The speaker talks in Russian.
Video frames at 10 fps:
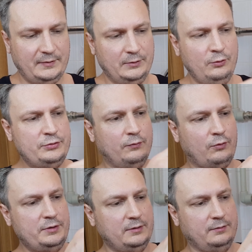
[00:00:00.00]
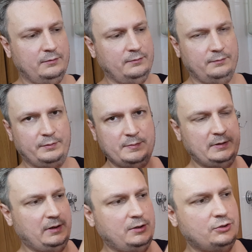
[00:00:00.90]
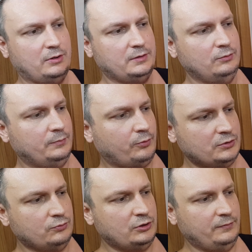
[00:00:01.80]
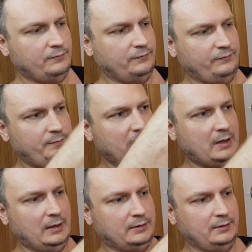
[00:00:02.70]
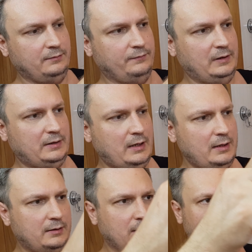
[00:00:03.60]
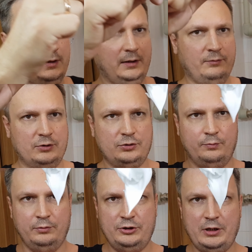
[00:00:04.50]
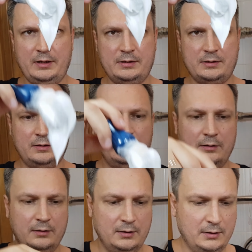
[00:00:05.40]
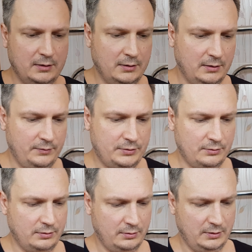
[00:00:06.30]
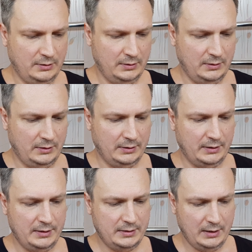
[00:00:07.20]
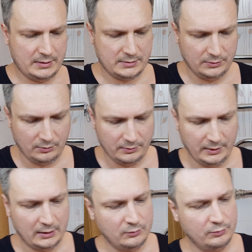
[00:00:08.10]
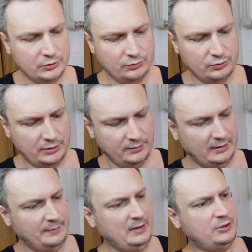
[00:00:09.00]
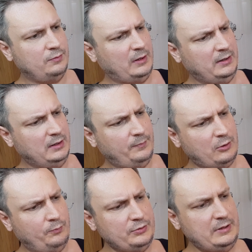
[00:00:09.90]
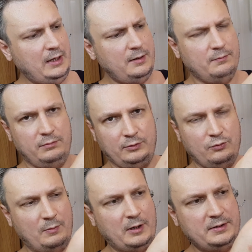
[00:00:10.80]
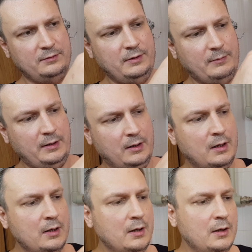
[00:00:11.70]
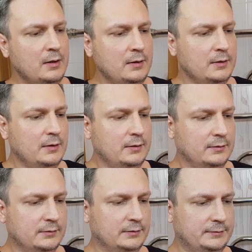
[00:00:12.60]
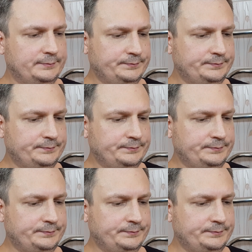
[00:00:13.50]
Ну все, вроде, посмотрите еще раз, ну это просто уже выбегает и вылетает, и вот что получается, и все это интересно, но я думаю, что уже там есть еще какие-то пару пузырей, кто обратил внимание. А.